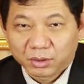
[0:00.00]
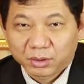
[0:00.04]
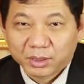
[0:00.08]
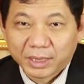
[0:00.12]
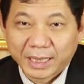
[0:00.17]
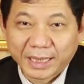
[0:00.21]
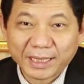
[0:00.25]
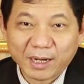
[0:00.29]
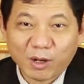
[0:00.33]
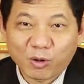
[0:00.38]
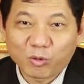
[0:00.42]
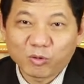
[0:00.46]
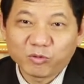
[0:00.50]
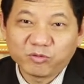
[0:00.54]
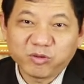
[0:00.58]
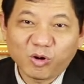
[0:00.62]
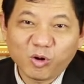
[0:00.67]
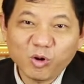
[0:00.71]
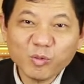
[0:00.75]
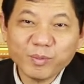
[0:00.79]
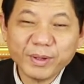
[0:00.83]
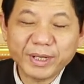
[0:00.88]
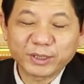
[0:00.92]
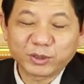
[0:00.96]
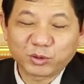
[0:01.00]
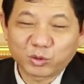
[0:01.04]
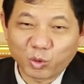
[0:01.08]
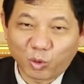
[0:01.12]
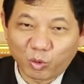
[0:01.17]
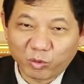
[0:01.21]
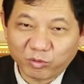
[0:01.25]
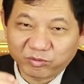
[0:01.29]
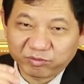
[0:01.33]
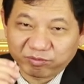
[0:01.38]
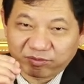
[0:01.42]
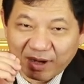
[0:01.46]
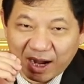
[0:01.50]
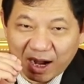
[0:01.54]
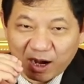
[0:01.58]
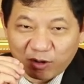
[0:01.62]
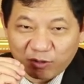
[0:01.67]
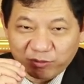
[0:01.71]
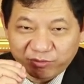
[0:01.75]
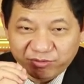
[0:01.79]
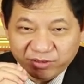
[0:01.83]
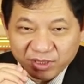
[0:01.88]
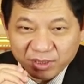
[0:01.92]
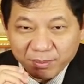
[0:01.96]
cái đầu vú bị tuột
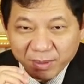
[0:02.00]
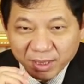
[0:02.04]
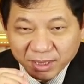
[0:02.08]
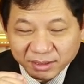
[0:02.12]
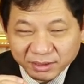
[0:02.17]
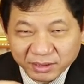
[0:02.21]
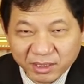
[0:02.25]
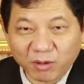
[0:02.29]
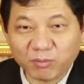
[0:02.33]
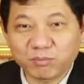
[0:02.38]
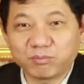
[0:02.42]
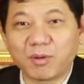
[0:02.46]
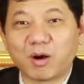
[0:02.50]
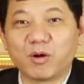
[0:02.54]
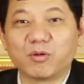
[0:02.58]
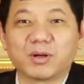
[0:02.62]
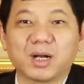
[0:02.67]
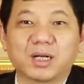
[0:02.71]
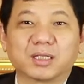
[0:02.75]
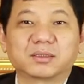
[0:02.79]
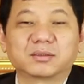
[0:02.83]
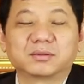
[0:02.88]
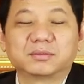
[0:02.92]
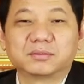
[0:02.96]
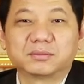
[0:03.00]
vào phía bên trong bầu ngực